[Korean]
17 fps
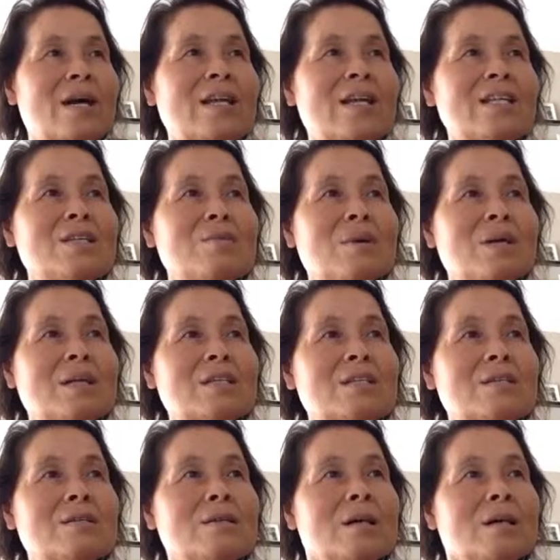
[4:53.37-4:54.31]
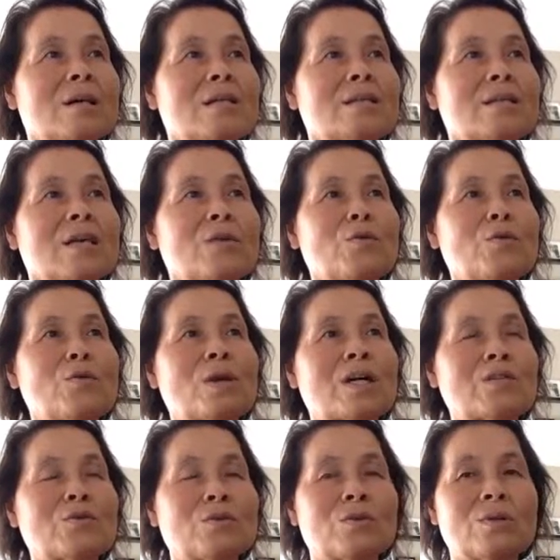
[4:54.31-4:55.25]
하나님 안에서 새로운
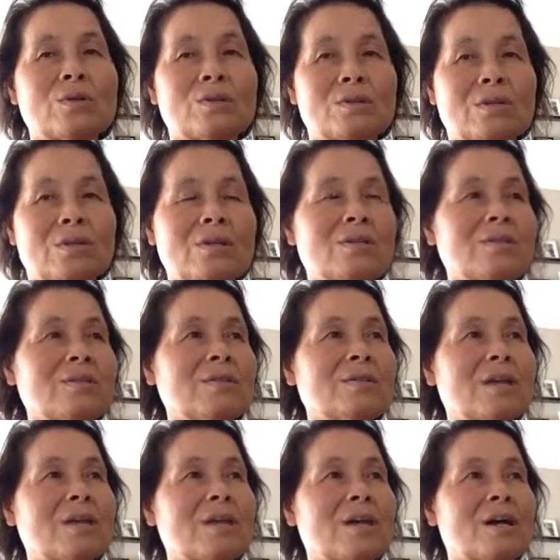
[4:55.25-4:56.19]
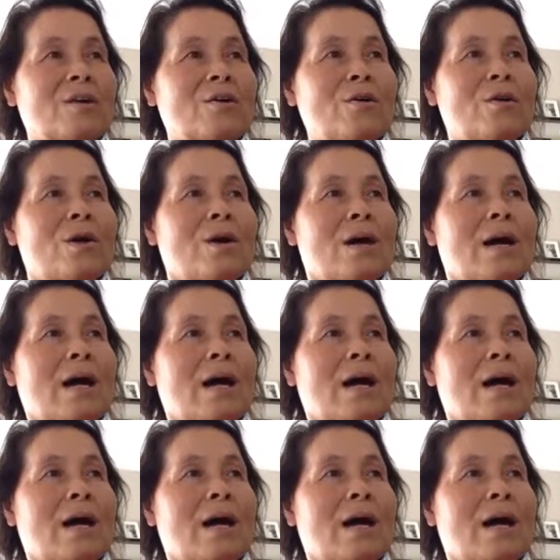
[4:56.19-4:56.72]
가족은 어떻게 형성될까요?